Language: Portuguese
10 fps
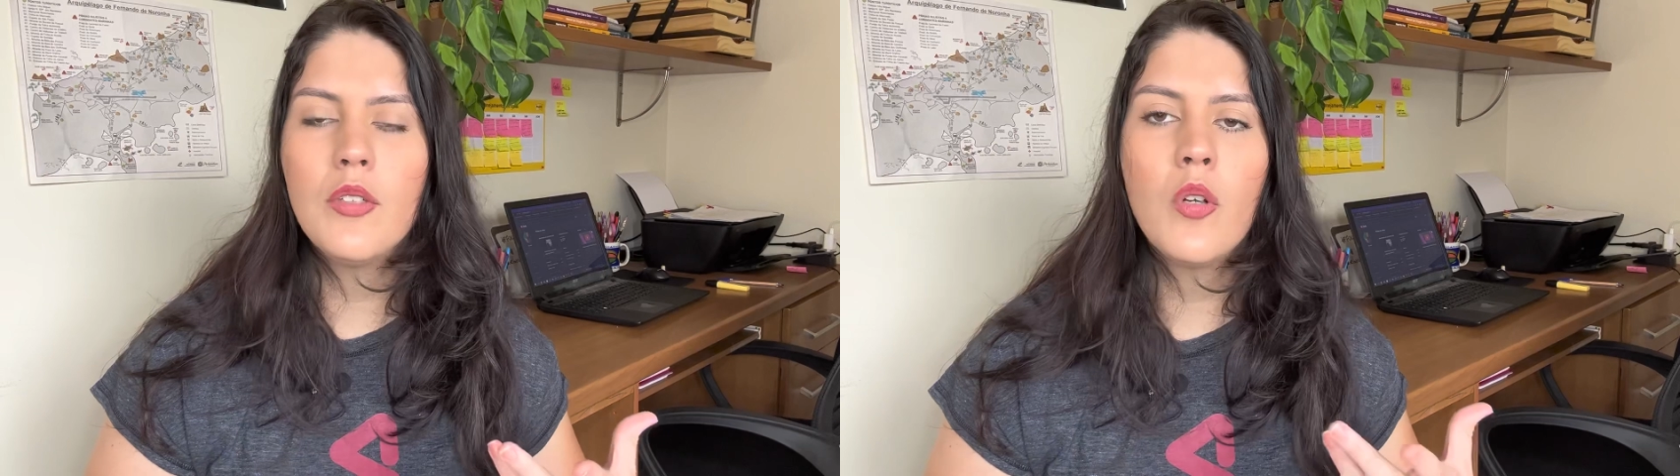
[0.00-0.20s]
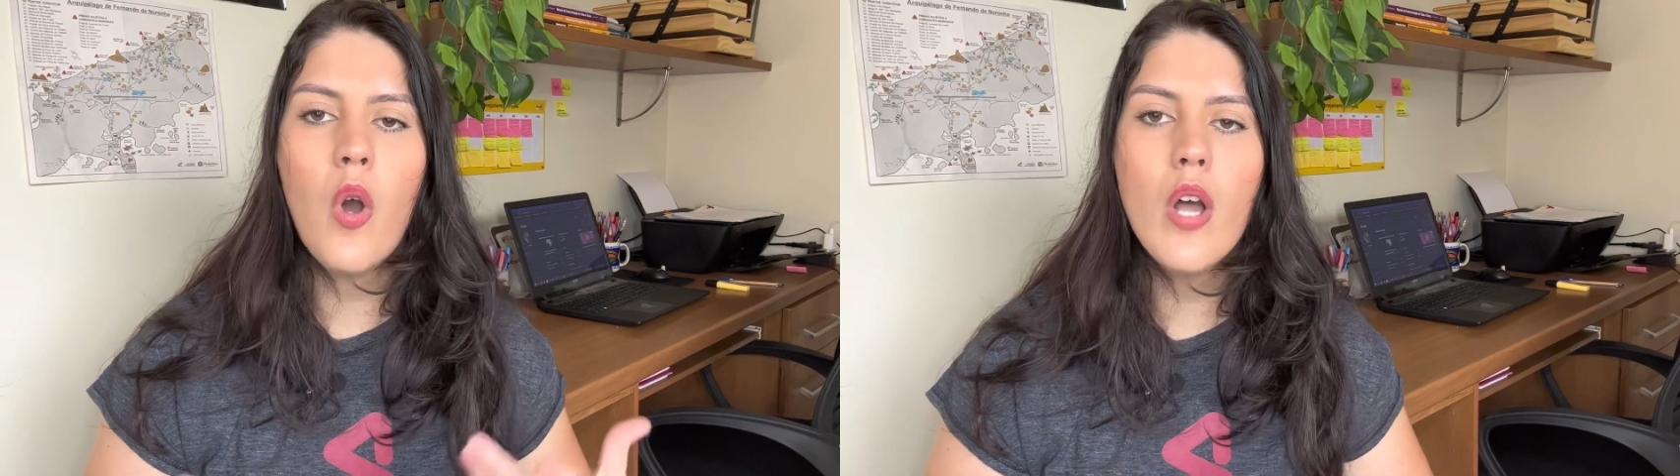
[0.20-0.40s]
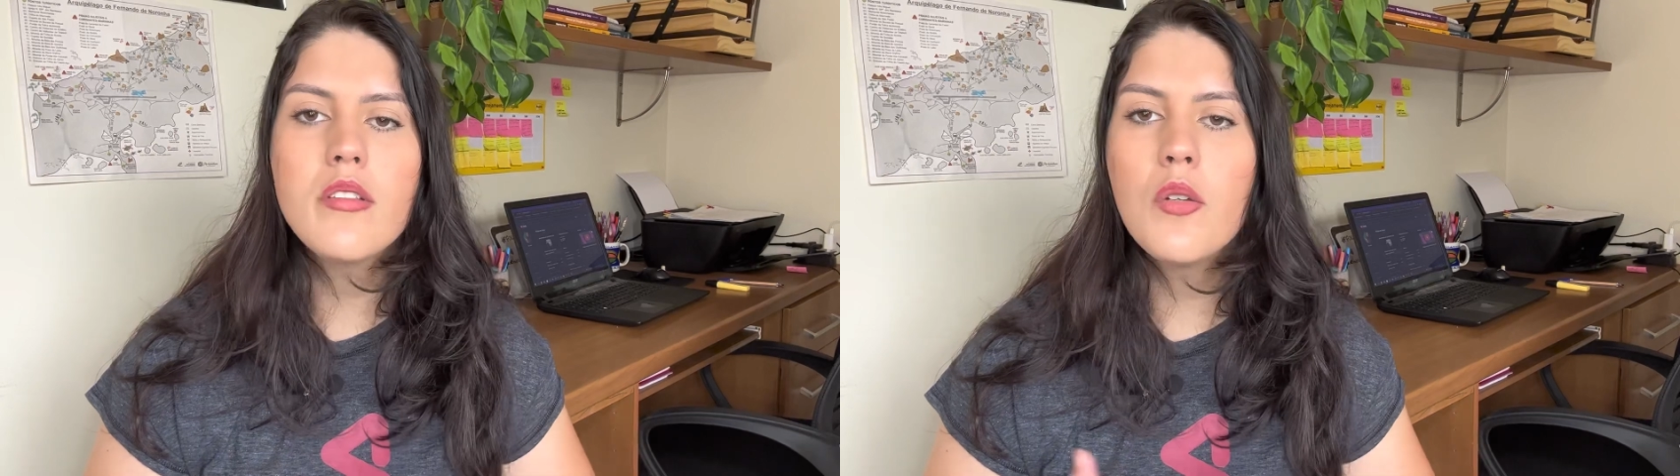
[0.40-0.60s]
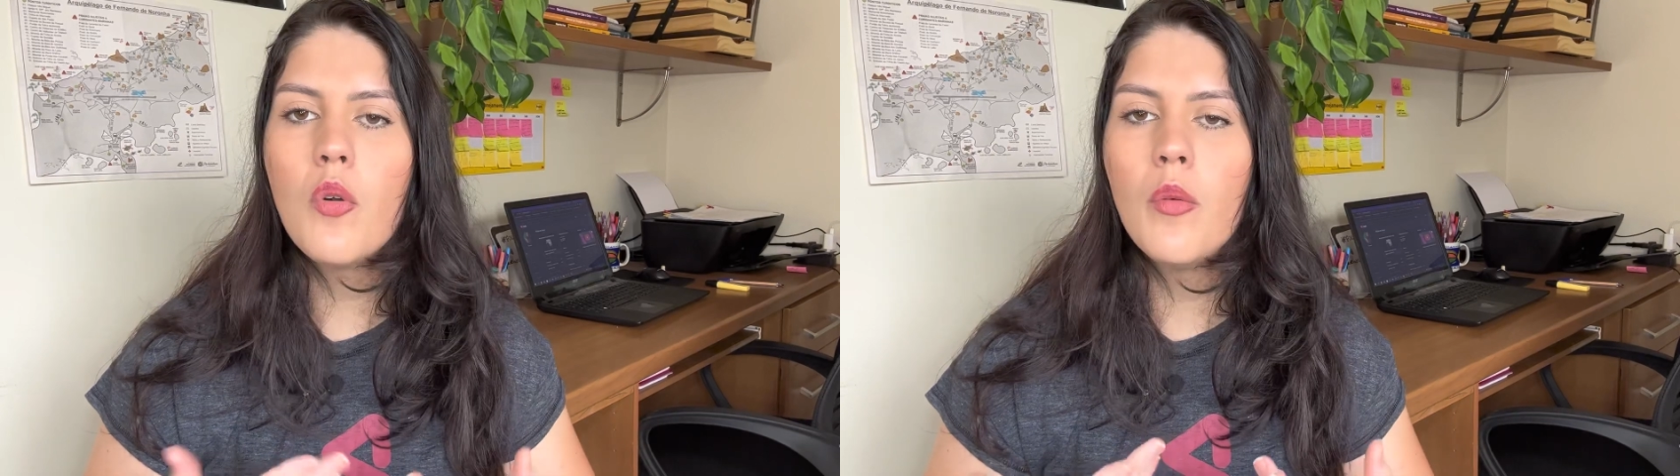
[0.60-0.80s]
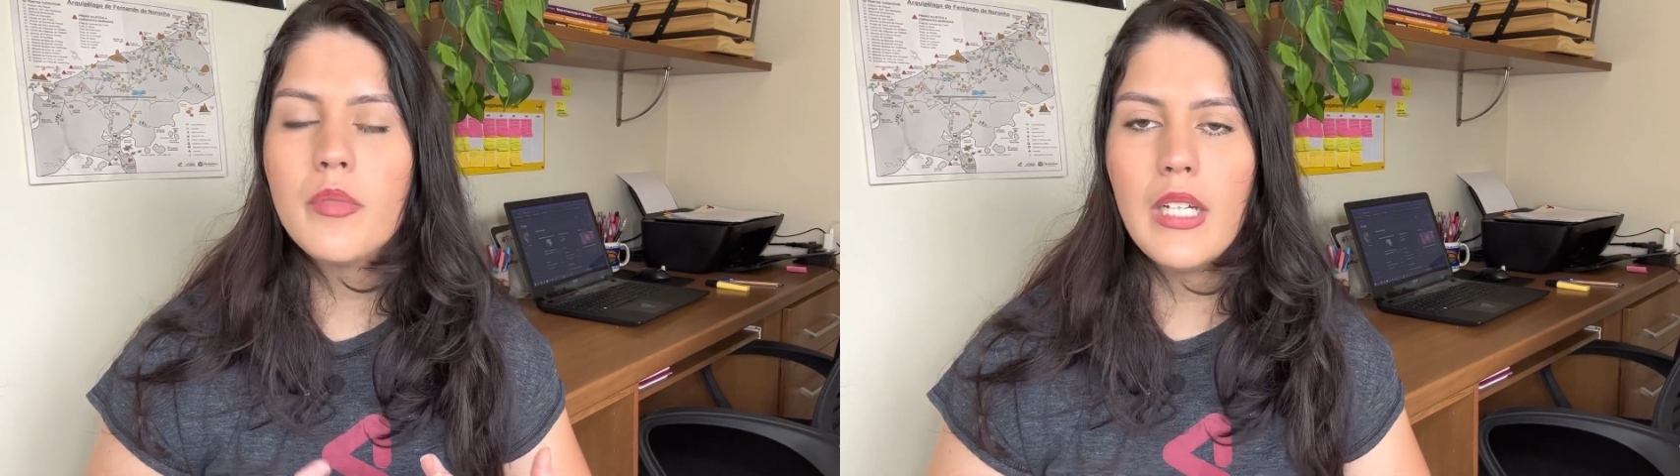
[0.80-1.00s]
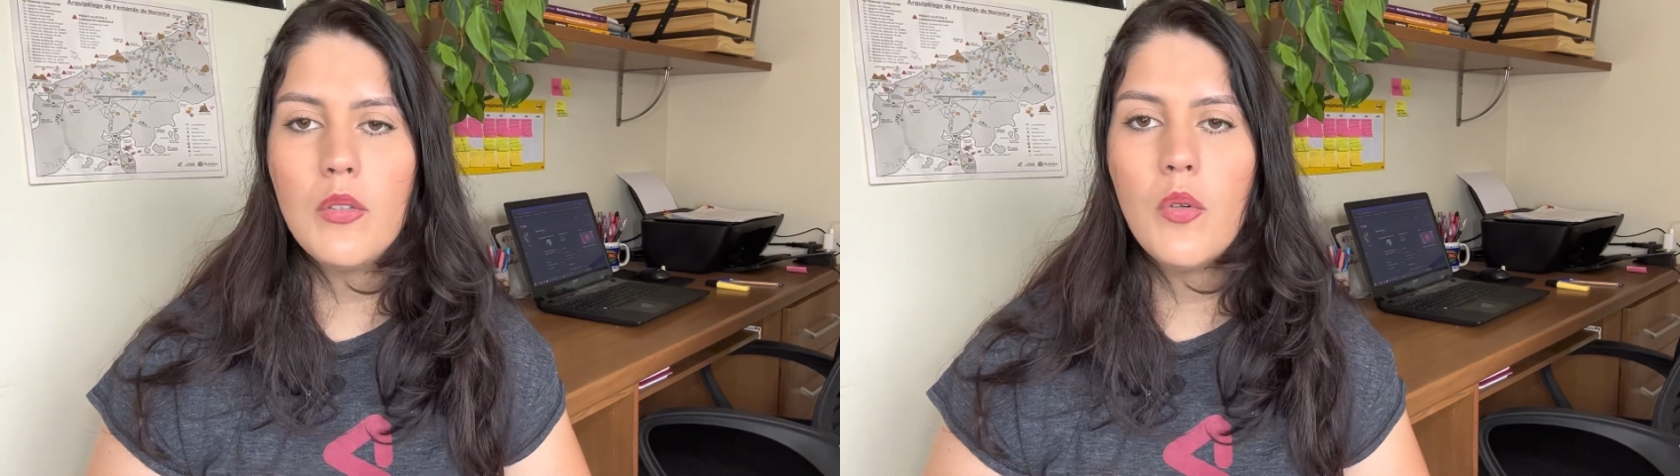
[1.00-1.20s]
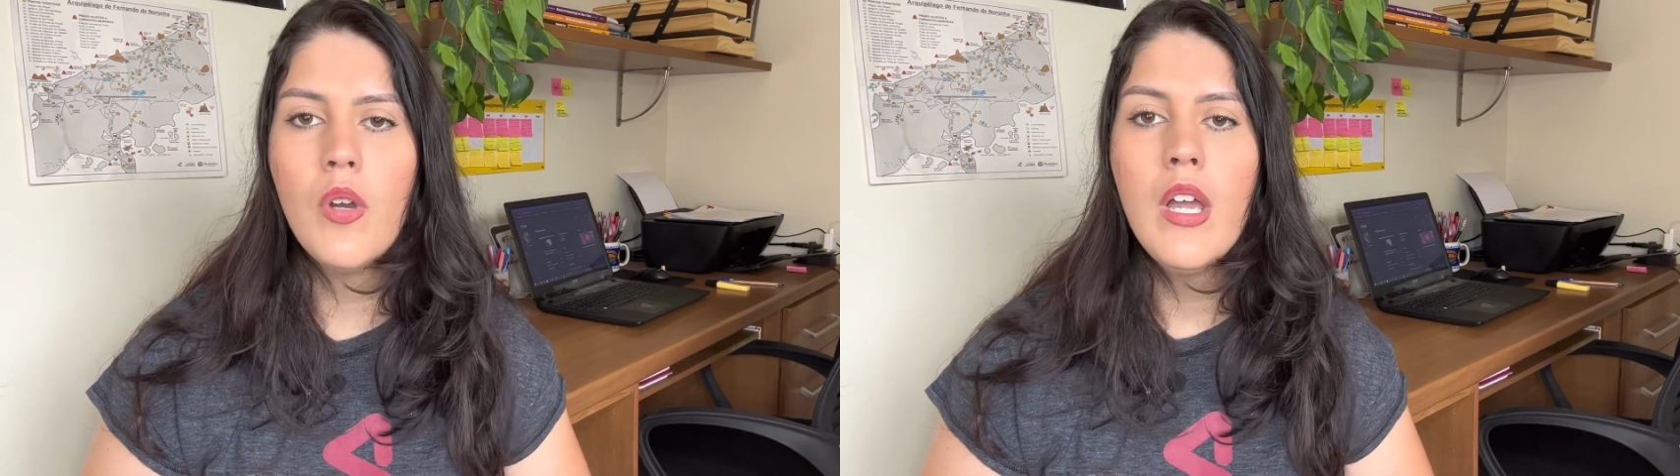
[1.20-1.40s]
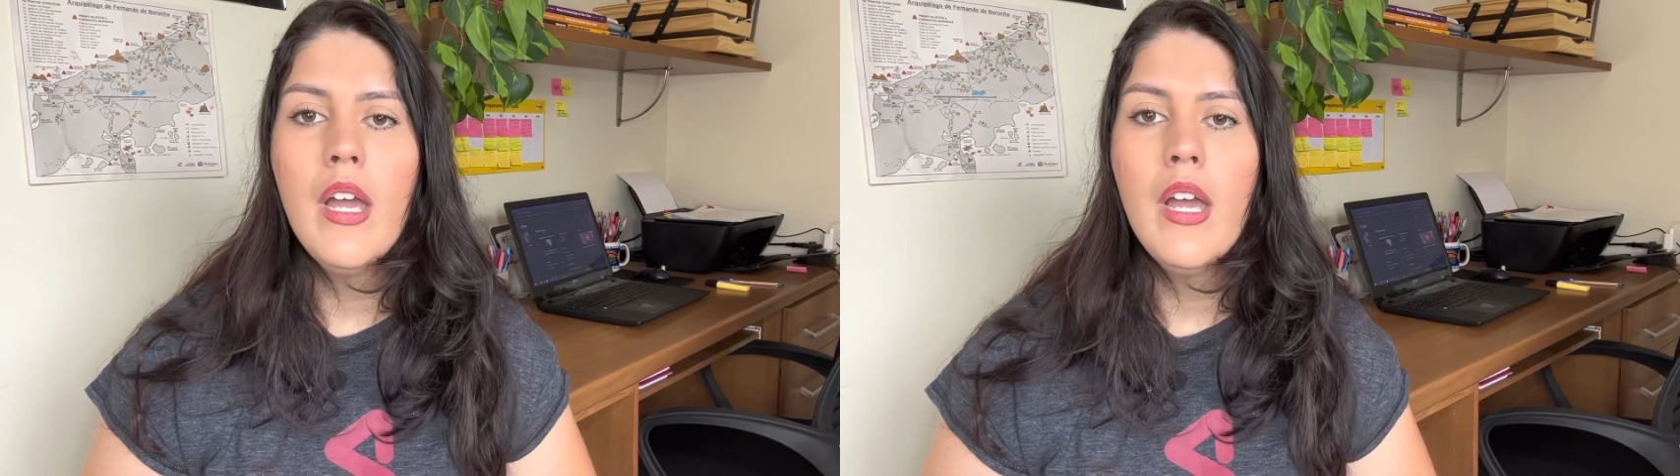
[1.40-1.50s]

encosta no computador.